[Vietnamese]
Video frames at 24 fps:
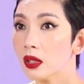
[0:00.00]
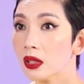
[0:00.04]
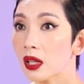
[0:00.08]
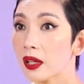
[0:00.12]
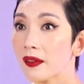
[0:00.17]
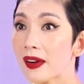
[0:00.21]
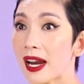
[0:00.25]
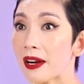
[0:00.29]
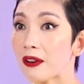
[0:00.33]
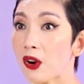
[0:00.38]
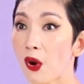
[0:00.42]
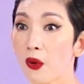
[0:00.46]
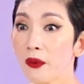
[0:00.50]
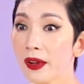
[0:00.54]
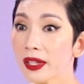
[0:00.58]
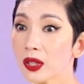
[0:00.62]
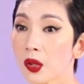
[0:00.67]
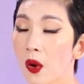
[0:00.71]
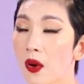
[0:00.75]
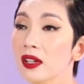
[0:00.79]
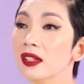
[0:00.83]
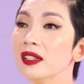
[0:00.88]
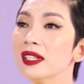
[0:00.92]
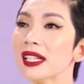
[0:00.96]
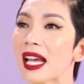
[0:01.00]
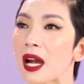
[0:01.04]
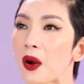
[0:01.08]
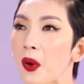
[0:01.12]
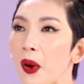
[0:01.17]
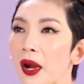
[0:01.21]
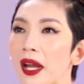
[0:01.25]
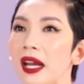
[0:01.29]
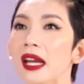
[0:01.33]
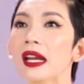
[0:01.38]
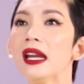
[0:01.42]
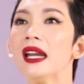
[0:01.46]
thực ra đối với tôi lương gia
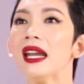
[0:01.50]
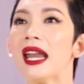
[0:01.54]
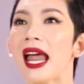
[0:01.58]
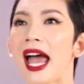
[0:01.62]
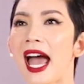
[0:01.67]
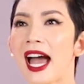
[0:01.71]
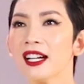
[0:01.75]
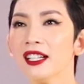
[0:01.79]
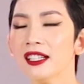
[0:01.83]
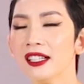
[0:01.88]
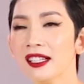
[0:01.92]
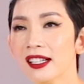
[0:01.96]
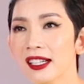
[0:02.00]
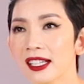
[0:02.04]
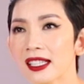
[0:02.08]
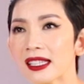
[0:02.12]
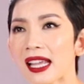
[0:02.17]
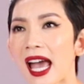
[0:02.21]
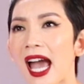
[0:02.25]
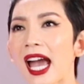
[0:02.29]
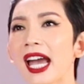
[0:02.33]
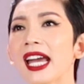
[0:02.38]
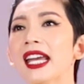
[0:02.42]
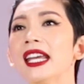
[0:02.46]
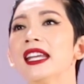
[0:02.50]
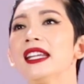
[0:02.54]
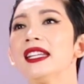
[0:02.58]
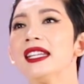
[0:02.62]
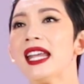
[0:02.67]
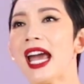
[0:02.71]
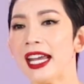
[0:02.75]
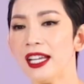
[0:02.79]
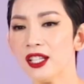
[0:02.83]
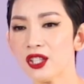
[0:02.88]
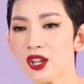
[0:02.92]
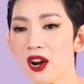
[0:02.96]
huy là người thầy
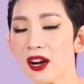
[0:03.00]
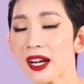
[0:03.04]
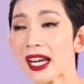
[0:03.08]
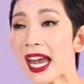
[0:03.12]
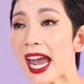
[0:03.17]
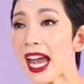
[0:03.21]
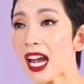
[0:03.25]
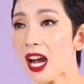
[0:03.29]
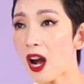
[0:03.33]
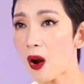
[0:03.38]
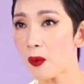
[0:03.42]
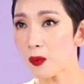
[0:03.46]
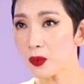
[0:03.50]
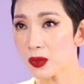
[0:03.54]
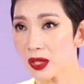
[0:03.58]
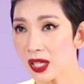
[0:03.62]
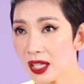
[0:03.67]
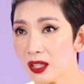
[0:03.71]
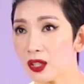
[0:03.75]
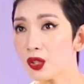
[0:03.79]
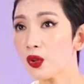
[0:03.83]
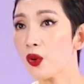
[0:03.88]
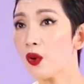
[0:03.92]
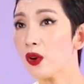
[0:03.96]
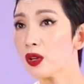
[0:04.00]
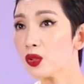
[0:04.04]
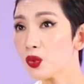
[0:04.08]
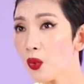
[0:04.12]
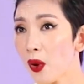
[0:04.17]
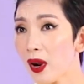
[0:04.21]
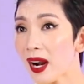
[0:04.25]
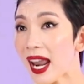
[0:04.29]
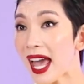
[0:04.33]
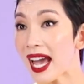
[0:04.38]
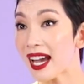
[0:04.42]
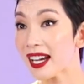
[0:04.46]
dạy cho các học sinh của
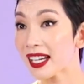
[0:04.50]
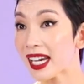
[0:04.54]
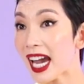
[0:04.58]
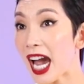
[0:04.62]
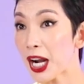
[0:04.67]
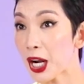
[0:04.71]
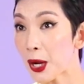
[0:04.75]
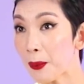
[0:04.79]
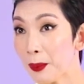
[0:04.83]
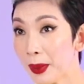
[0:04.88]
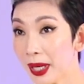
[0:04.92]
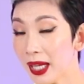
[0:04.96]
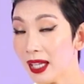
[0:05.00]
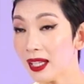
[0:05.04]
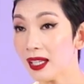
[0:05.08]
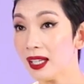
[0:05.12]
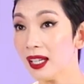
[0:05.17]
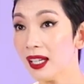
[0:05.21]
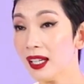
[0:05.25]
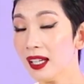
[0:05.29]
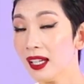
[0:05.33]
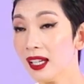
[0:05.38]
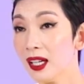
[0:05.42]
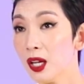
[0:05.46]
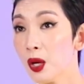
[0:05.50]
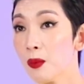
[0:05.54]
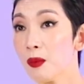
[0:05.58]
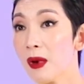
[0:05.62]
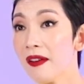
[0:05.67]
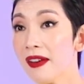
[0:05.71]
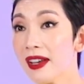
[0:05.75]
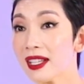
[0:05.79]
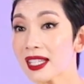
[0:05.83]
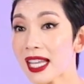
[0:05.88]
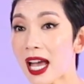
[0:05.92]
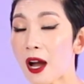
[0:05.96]
xuân lan academy
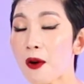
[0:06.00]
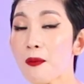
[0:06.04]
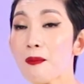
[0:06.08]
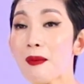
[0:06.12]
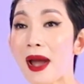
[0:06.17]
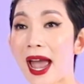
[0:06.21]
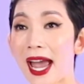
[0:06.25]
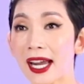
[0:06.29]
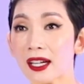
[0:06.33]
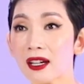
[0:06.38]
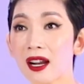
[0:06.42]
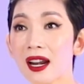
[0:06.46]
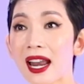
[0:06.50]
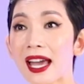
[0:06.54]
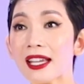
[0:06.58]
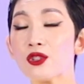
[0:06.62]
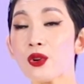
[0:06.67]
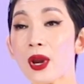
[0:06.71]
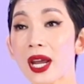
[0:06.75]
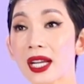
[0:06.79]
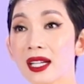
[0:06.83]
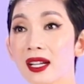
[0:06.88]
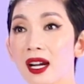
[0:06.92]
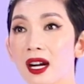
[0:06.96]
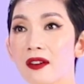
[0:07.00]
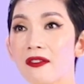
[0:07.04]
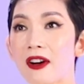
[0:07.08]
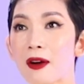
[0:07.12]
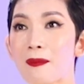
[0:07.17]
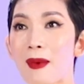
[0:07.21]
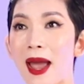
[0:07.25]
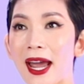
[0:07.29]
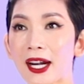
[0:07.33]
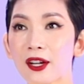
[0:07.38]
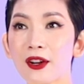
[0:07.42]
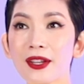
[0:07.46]
bởi vì sao bạn đó là trainer và
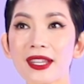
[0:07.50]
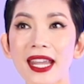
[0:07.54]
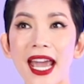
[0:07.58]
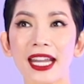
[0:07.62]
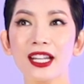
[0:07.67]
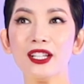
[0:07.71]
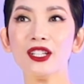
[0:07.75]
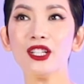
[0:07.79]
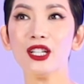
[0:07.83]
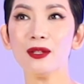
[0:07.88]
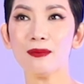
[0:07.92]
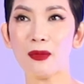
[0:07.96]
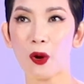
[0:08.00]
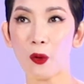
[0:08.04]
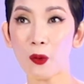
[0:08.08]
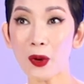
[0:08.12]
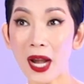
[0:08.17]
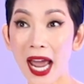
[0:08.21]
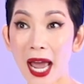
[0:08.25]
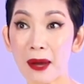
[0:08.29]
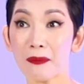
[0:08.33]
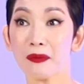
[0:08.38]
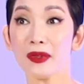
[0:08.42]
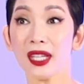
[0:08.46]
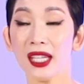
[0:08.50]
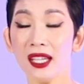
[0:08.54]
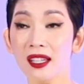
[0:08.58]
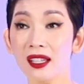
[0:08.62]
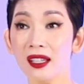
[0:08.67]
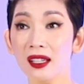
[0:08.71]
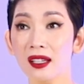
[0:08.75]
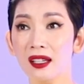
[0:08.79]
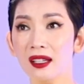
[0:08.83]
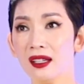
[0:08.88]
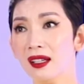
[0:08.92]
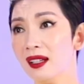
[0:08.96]
bạn đó dạy người mẫu nam nhí
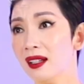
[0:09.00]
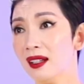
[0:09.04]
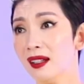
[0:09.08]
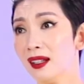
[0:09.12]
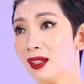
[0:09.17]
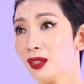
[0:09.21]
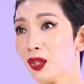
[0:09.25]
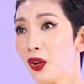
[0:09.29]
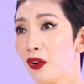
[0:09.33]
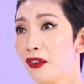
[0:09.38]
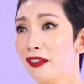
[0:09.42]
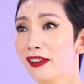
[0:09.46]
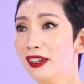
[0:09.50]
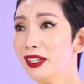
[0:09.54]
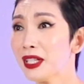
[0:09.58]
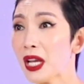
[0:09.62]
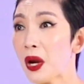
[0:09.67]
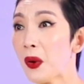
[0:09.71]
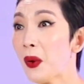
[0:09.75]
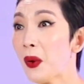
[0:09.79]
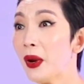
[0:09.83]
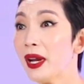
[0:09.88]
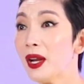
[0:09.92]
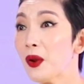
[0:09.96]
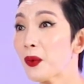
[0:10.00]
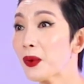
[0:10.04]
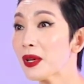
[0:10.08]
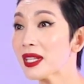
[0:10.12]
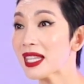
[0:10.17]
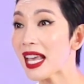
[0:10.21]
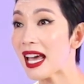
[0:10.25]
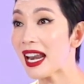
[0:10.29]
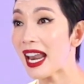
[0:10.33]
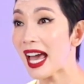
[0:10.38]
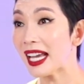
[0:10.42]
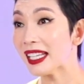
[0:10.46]
tôi với lương gia huy đâu có
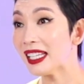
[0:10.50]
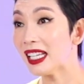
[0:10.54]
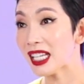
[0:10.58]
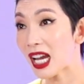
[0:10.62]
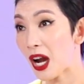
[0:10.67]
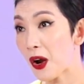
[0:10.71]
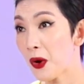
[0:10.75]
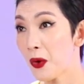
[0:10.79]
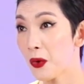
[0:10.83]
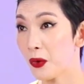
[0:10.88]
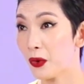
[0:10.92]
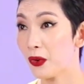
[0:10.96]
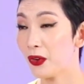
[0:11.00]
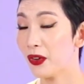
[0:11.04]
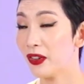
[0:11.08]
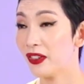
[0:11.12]
xa lạ gì nhau